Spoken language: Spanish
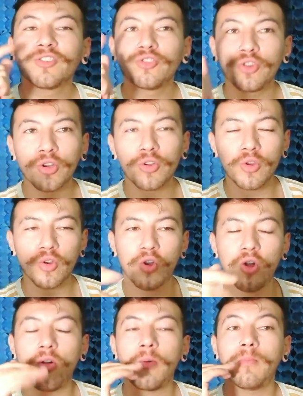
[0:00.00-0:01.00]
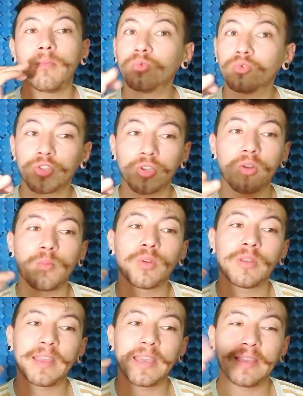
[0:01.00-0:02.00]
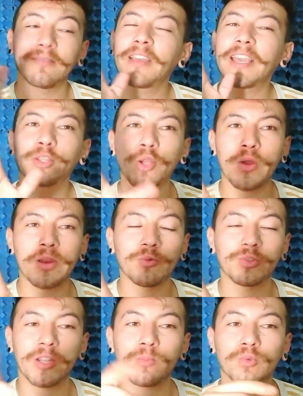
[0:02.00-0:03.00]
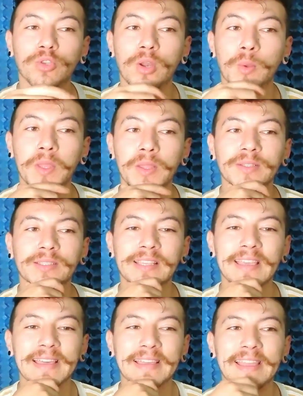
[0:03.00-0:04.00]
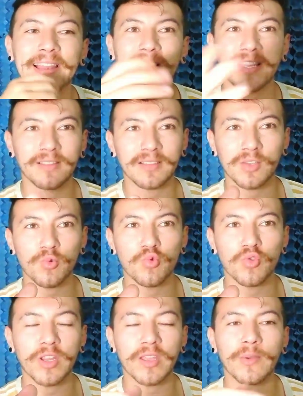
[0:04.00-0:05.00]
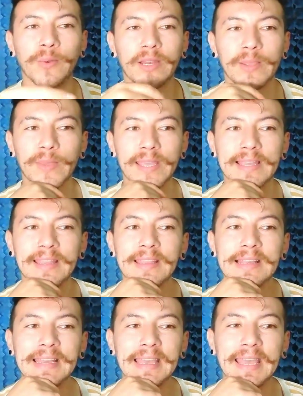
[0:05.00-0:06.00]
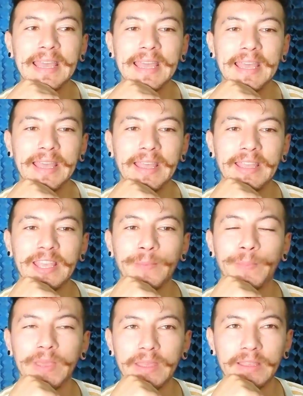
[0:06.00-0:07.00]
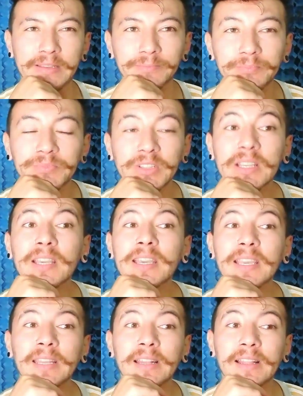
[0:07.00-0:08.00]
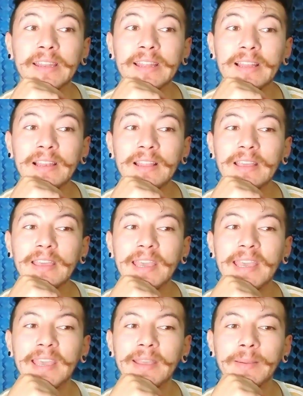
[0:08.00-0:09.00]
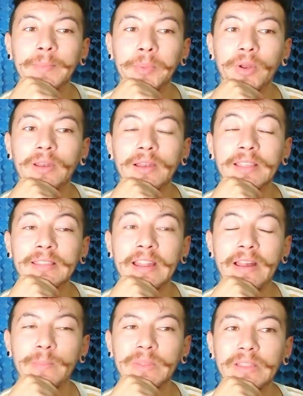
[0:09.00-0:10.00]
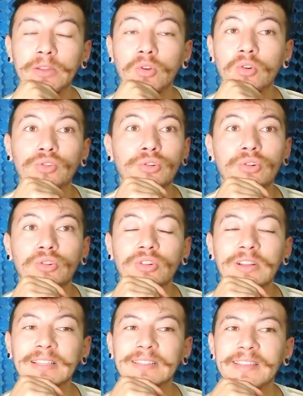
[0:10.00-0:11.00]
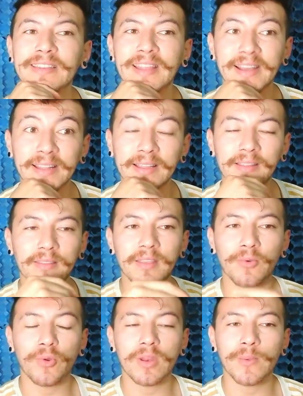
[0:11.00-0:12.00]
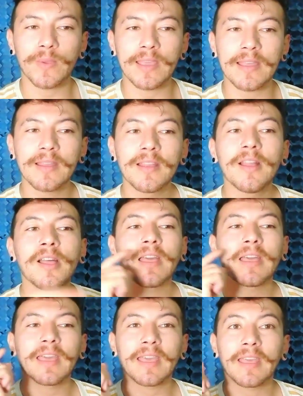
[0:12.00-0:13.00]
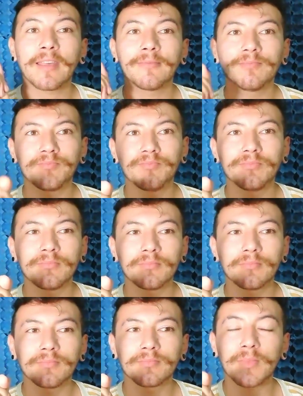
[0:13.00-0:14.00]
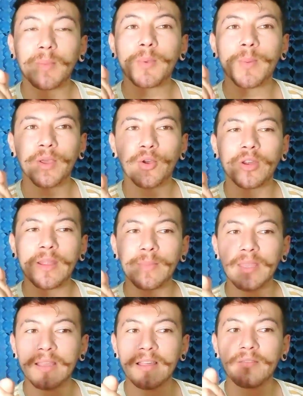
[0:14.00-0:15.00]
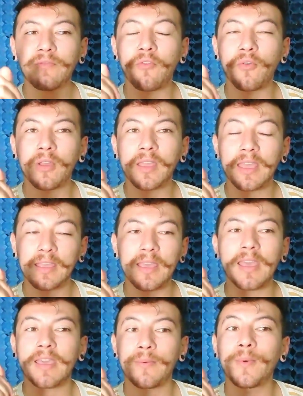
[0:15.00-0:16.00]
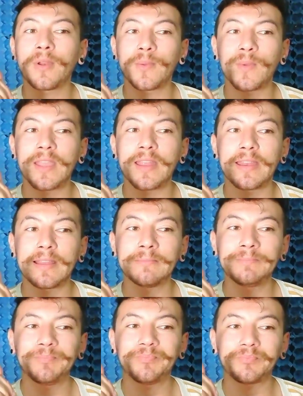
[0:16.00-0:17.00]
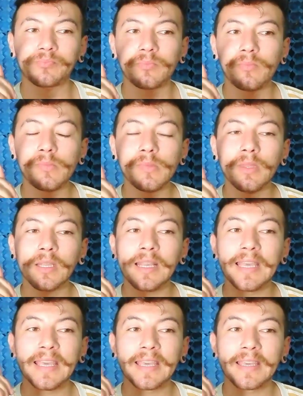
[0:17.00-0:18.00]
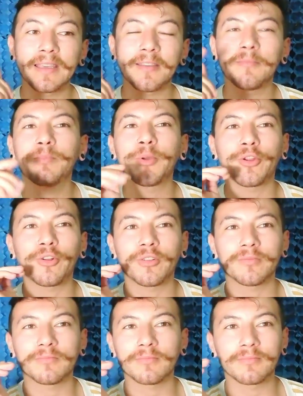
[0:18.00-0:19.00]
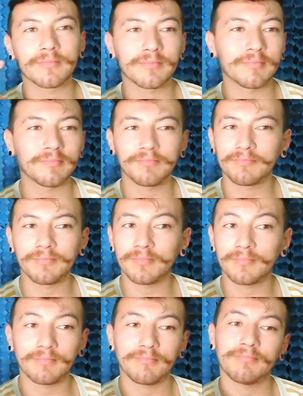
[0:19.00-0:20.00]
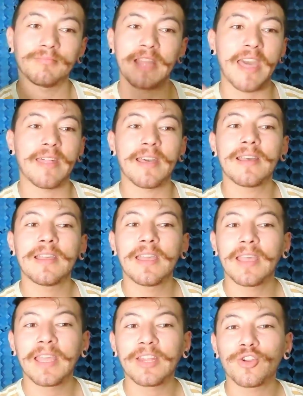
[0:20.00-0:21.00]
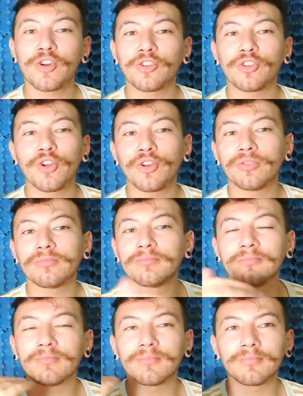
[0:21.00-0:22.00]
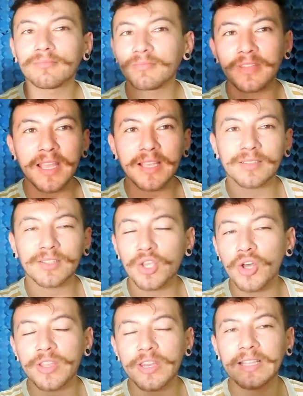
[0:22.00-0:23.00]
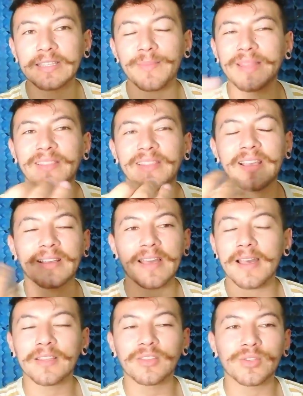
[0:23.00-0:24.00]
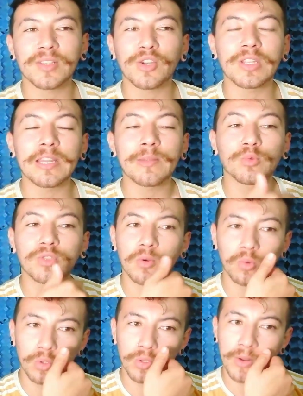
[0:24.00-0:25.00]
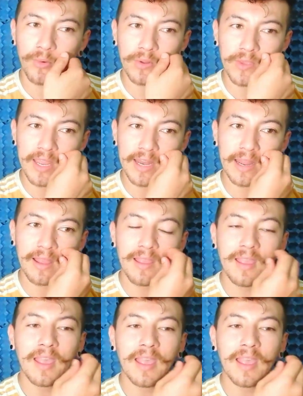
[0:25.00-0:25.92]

No conozco mucho, como esto lo van a escuchar mucho en los videos si es que la gente se une de Bolivia eh, y piden en el canal eh, pero literalmente no conozco casi nada de Bolivia. Em, mi mejor amiga fue, eh, es boliviana, eh, pero nada. No, no nació directamente acá, entonces no tiene mucha cultura boliviana.